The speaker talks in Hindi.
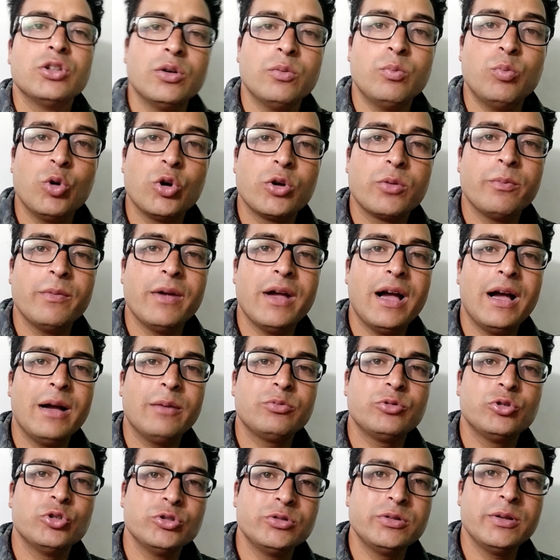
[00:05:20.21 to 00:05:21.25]
तो बुक में
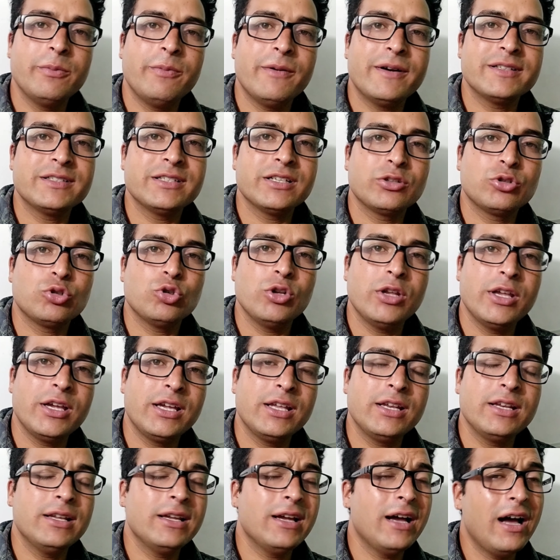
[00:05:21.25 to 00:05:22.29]
आप कुछ भी पढ़ सकते हो
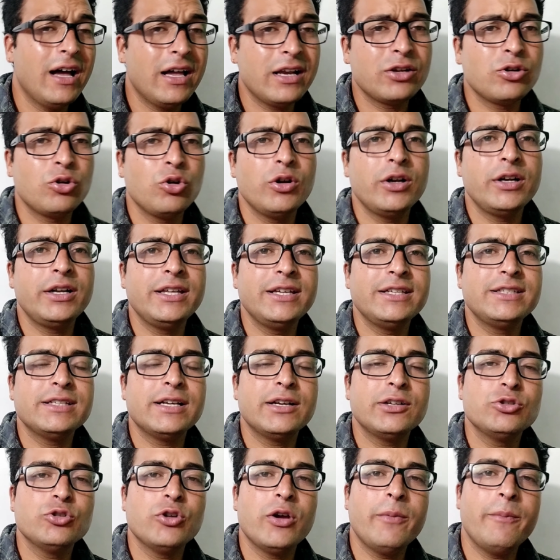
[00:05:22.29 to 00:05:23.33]
लेकिन हर कोई
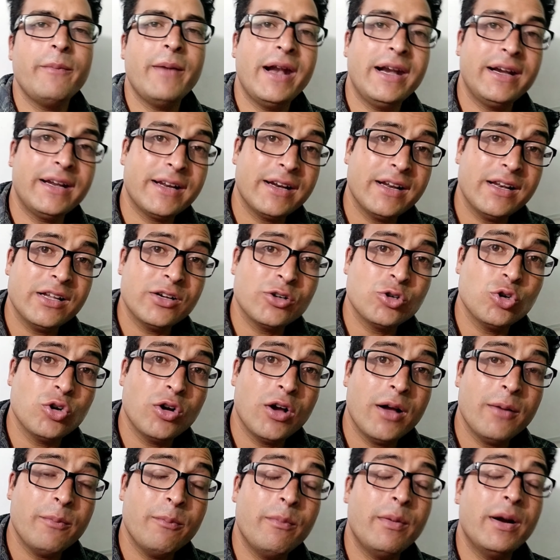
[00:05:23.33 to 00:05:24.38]
टीचर जो है मैटर अलग
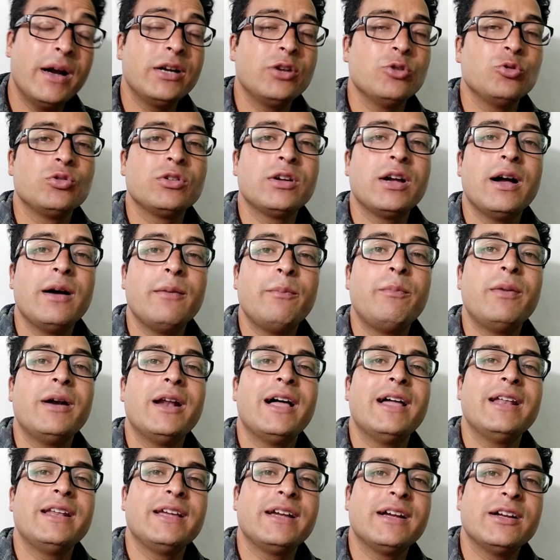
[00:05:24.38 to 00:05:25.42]
होगा बट उनका
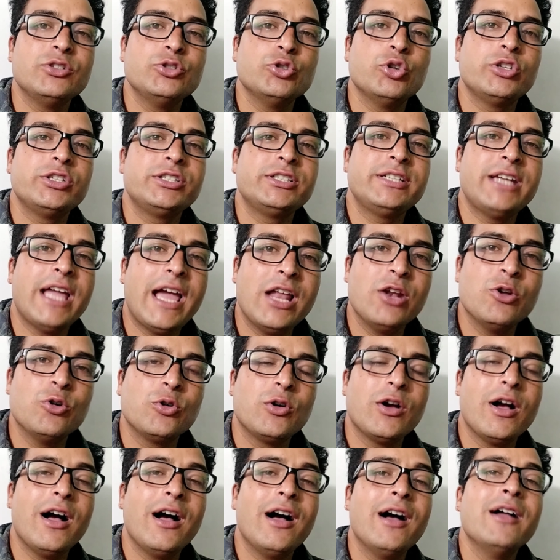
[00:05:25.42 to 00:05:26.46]
पढ़ाने का जो स्टाइल
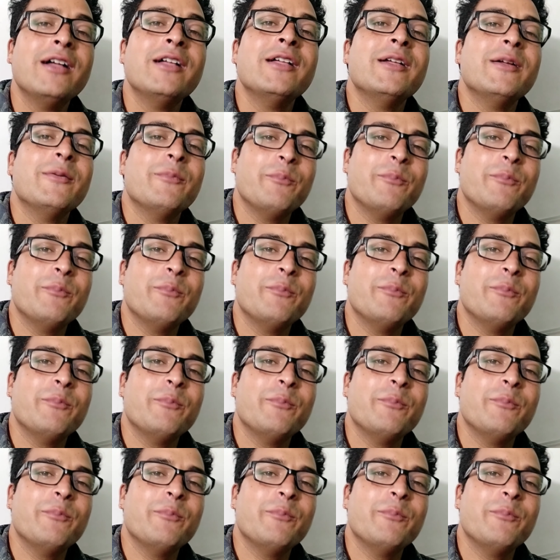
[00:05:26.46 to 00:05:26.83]
होगा